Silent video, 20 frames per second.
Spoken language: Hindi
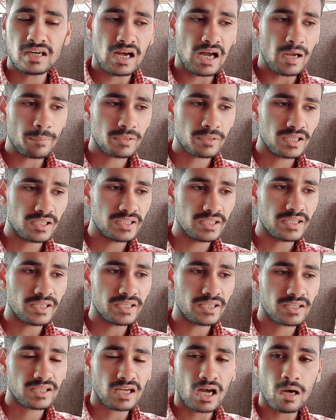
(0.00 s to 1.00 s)
आपके लिए
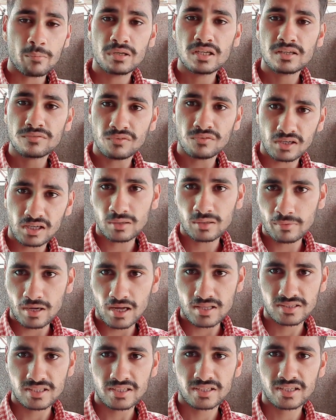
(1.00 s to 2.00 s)
एक काबिल फ़ख्र
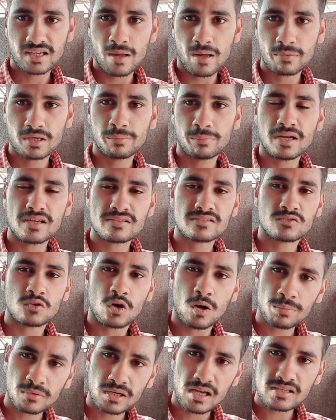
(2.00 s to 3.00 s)
बात है कि आपके पास
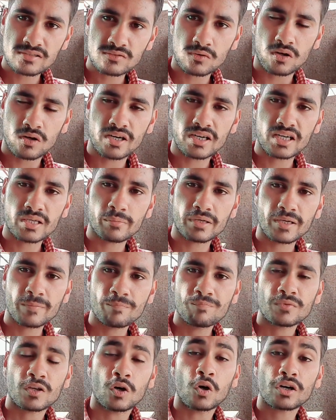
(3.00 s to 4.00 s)
टॉप क्लास क्वालिटी में
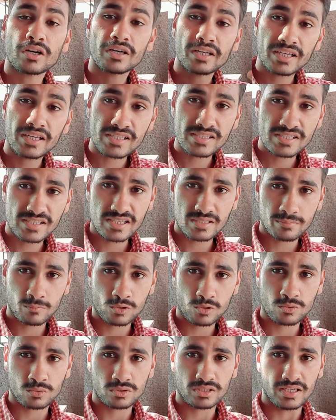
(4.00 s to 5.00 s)
और रेयर चीज़
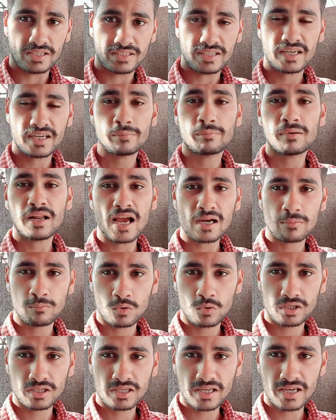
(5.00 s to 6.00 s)
मौजूद है यानी ब्लैक
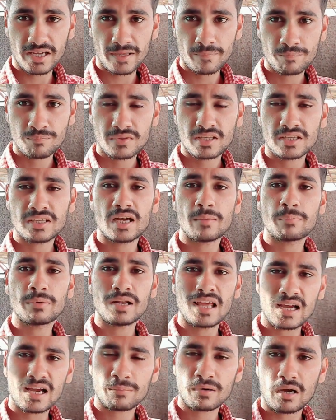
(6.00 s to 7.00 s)
मॉडल है या
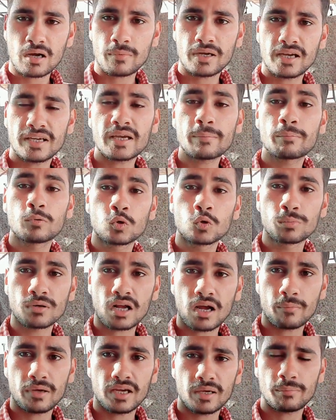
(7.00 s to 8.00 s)
ब्लैक ब्रामा है या ब्लू
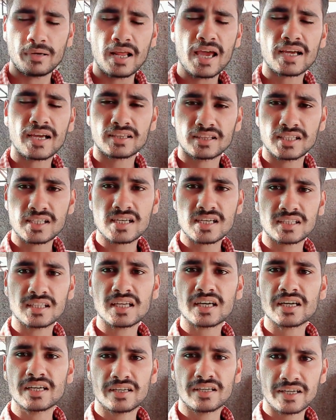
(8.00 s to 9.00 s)
ब्रामा है ब्लैक इतना ज़्यादा
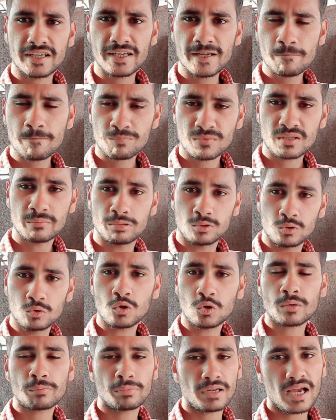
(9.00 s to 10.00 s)
रेयर नहीं है ब्लू
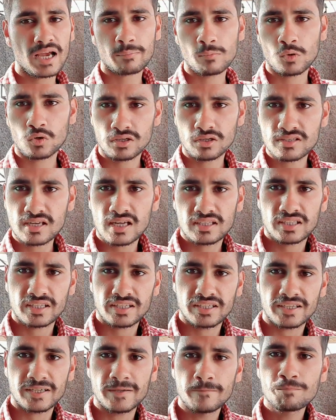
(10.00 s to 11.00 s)
और ब्लैक मॉडल ज़्यादा
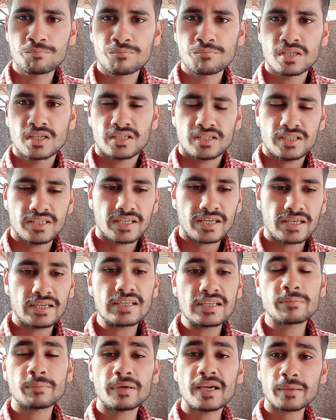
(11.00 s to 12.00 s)
रेयर है ठीक है
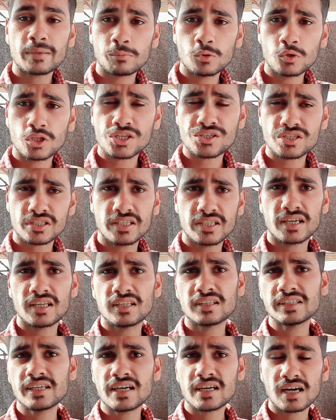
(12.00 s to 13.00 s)
इनमें एक म्यूटेशन
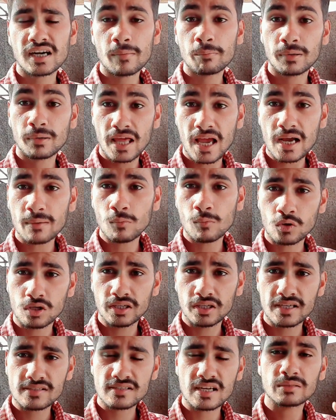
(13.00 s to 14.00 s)
निकलती है अगर आप ब्लैक
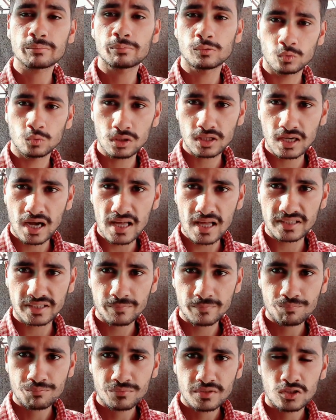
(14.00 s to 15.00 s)
मॉडल के साथ ब्लू लगा दें
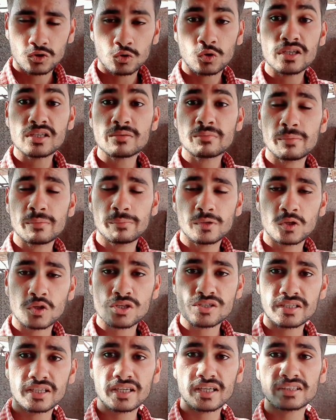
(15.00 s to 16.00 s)
तो इनमें
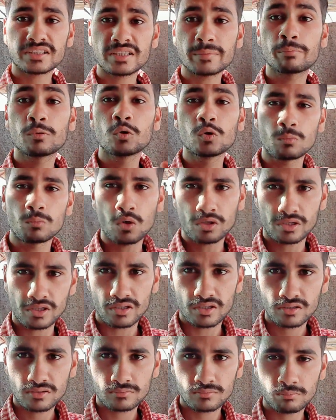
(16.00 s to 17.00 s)
म्यूटेशन निकलती है ब्लू
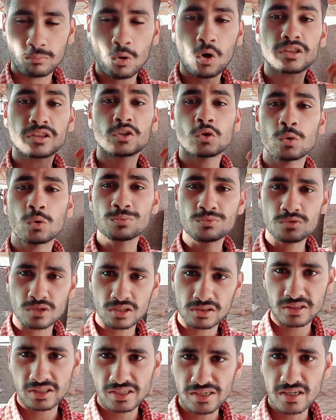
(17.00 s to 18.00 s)
मोटल्ड बहुत ही
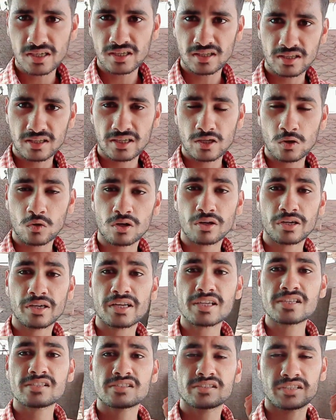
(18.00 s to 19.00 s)
खूबसूरत तरीन कलर है और
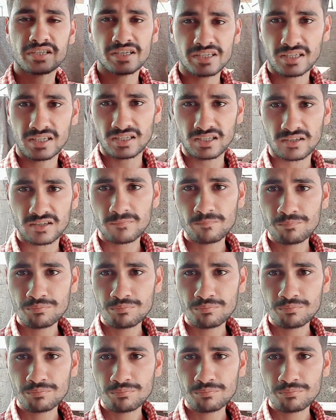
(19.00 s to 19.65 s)
रेयरस्ट तरीन कलर